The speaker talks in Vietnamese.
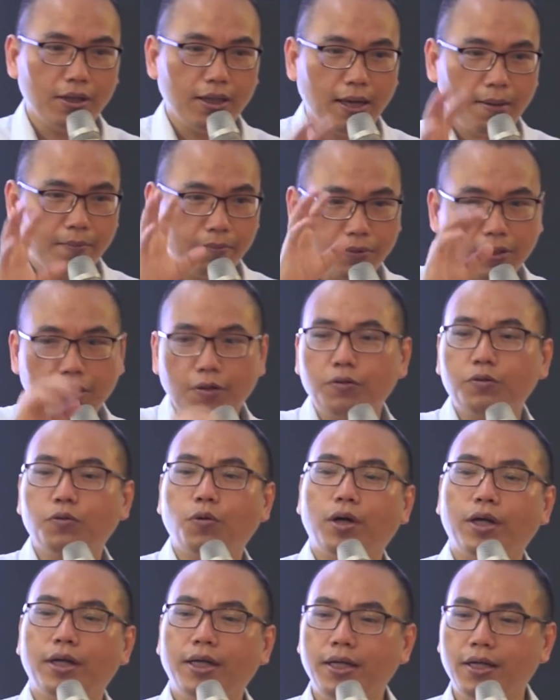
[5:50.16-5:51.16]
5-6
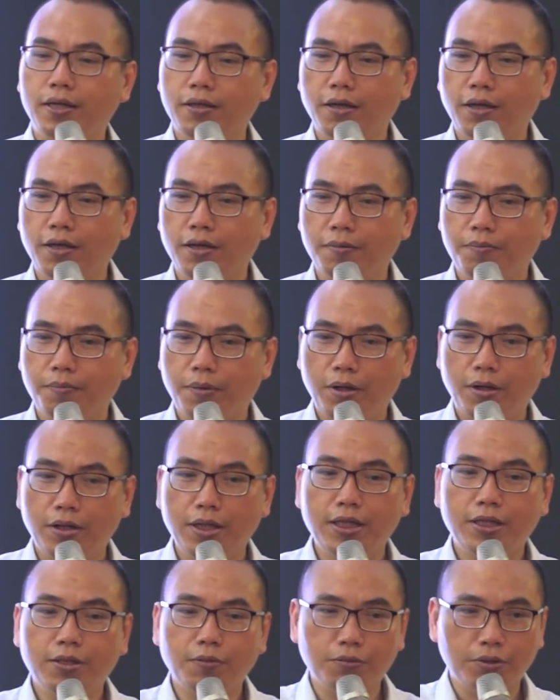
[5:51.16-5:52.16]
tuổi đi được rồi. Mà nó
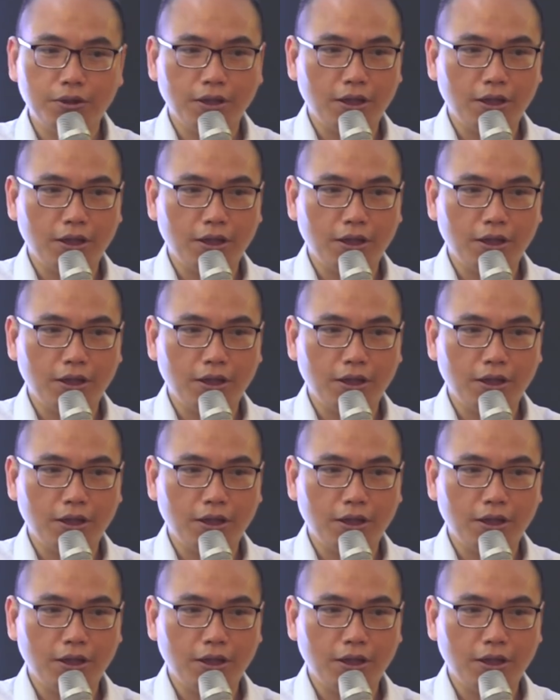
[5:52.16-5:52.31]
đi trong